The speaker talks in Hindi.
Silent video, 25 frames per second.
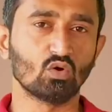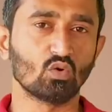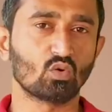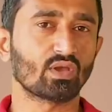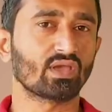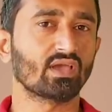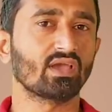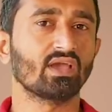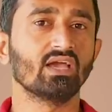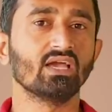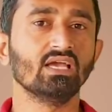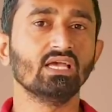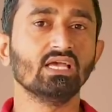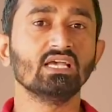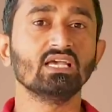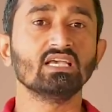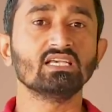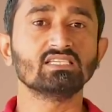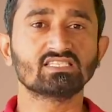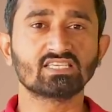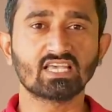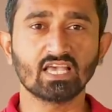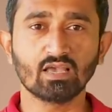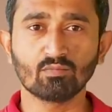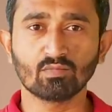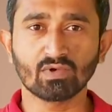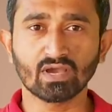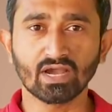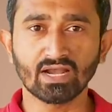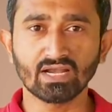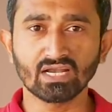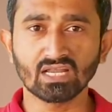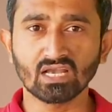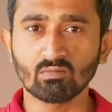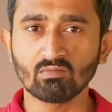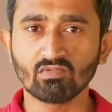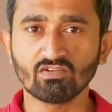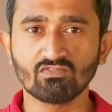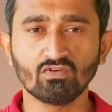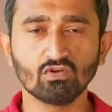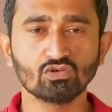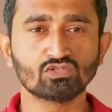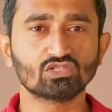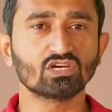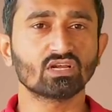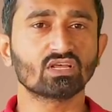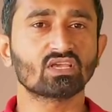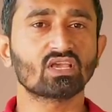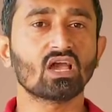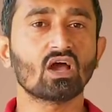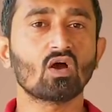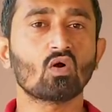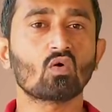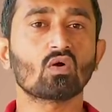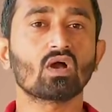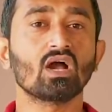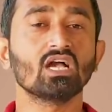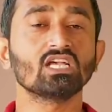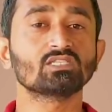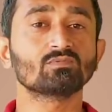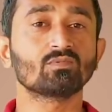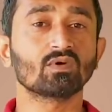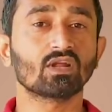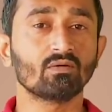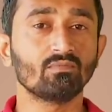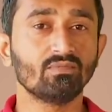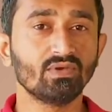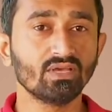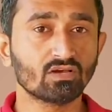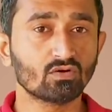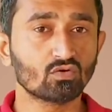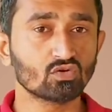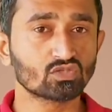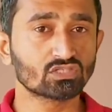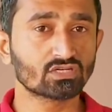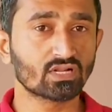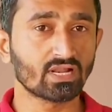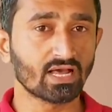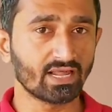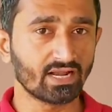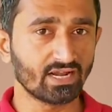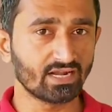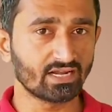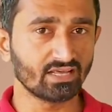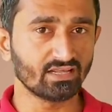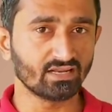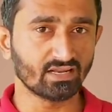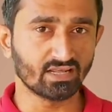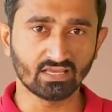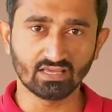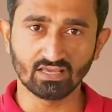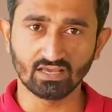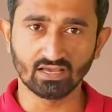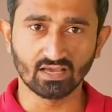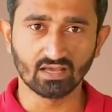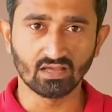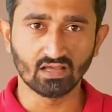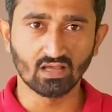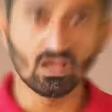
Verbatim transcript: हो गया है इस गेम का इंडिया में फ्यूचर क्या होगा इस पर अभी कुछ क्लैरिटी नहीं है